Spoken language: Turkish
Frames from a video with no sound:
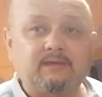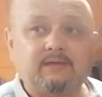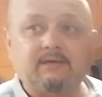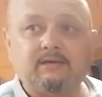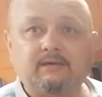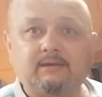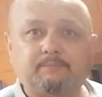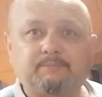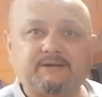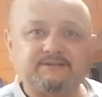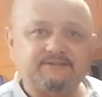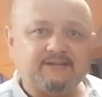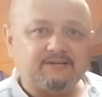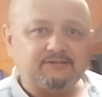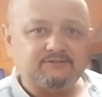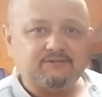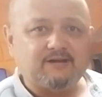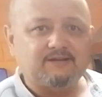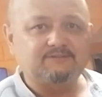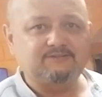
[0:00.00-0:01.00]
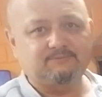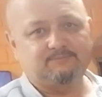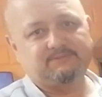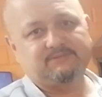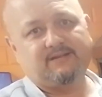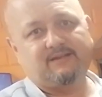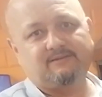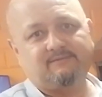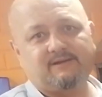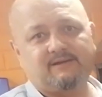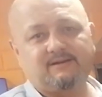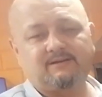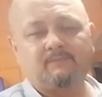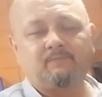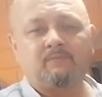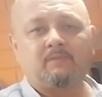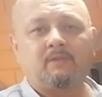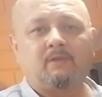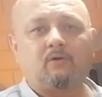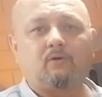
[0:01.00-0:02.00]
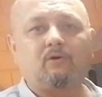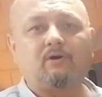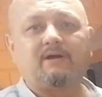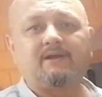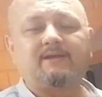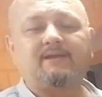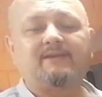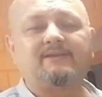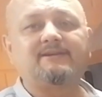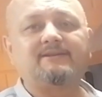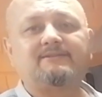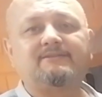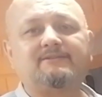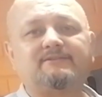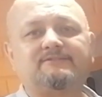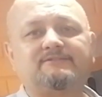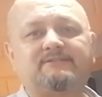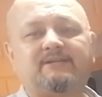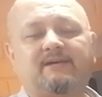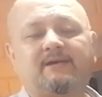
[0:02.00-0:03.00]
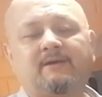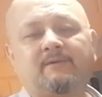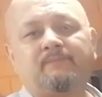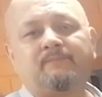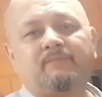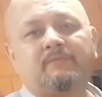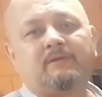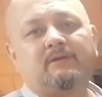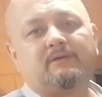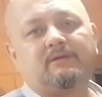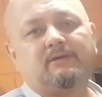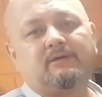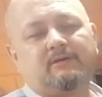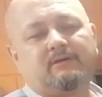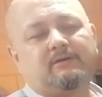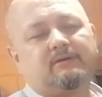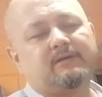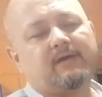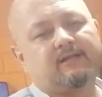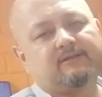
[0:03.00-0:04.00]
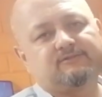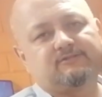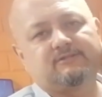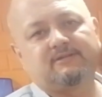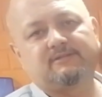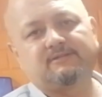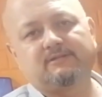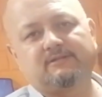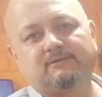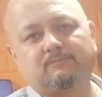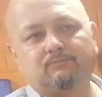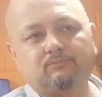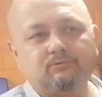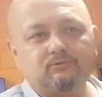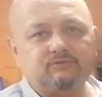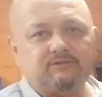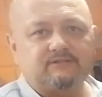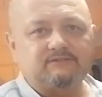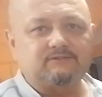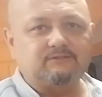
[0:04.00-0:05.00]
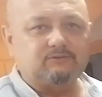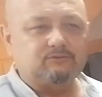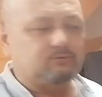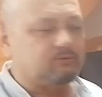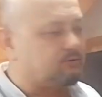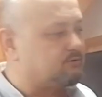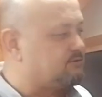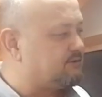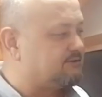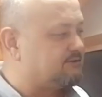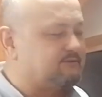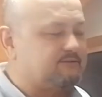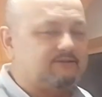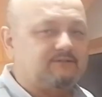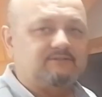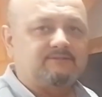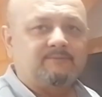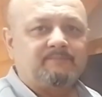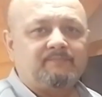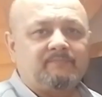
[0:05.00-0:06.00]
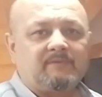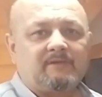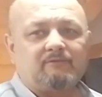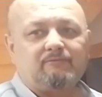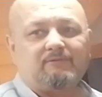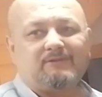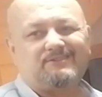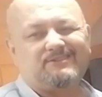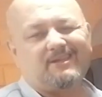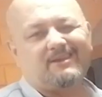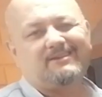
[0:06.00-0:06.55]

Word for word: e, pasaj tarzı bir yer var. O araya girdiğinizde e, yalçın eti bulacaksınız, göreceksiniz ve